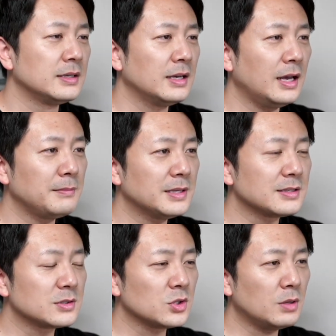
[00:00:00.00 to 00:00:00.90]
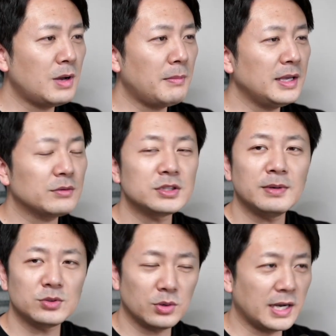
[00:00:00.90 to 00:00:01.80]
はい、まずそのまま訳しま
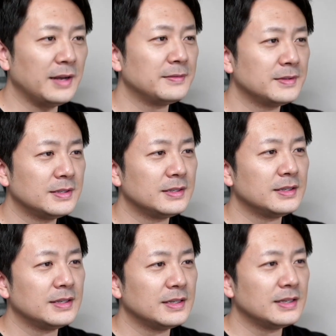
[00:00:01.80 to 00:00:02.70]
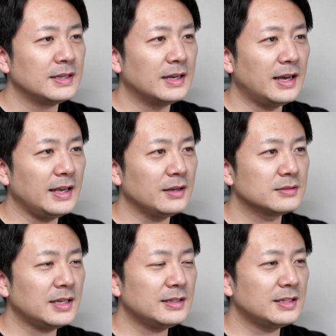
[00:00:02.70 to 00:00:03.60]
しょうか。はい、
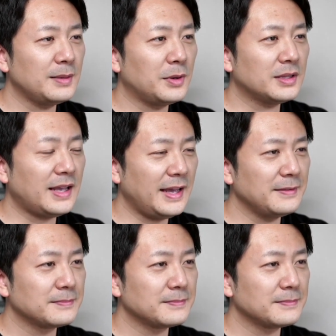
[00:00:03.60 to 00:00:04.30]
腐ってもたい。